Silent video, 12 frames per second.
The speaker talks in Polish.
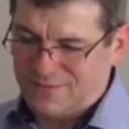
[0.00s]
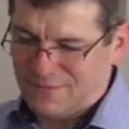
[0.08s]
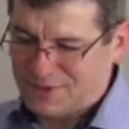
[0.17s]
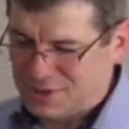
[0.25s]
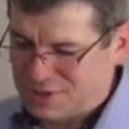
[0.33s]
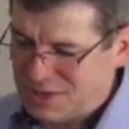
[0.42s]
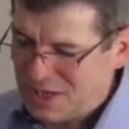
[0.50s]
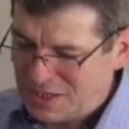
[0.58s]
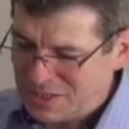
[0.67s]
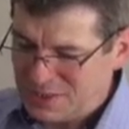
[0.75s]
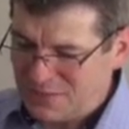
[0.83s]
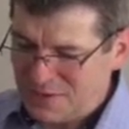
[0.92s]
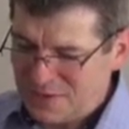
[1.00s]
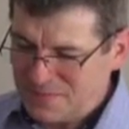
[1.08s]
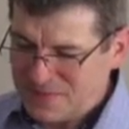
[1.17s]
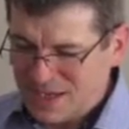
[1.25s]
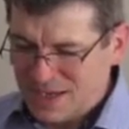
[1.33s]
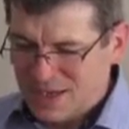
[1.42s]
w chrześcijaństwie,
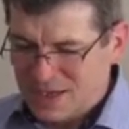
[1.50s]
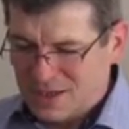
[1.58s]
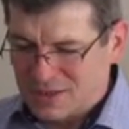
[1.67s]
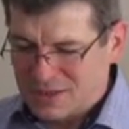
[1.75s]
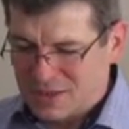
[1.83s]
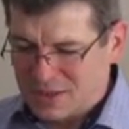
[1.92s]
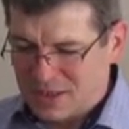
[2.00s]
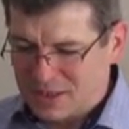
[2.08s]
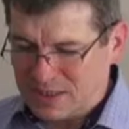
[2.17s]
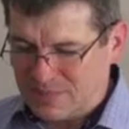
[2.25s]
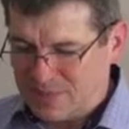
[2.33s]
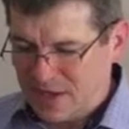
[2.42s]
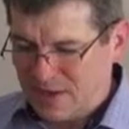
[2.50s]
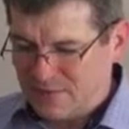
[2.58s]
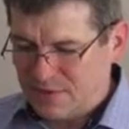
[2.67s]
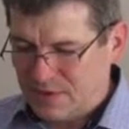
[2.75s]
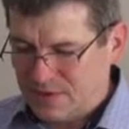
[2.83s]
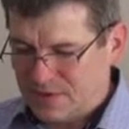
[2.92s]
że tak
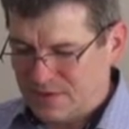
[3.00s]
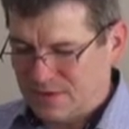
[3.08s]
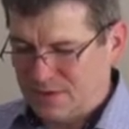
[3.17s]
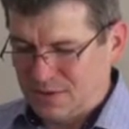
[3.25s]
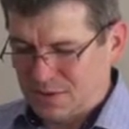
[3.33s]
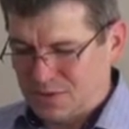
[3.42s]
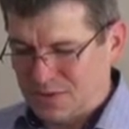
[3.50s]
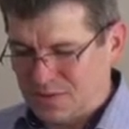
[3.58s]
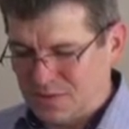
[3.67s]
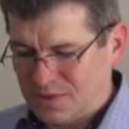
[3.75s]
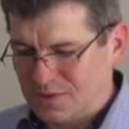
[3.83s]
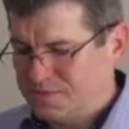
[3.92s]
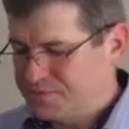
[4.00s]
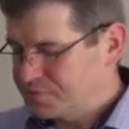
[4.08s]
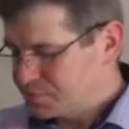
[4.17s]
naprawdę nie dążymy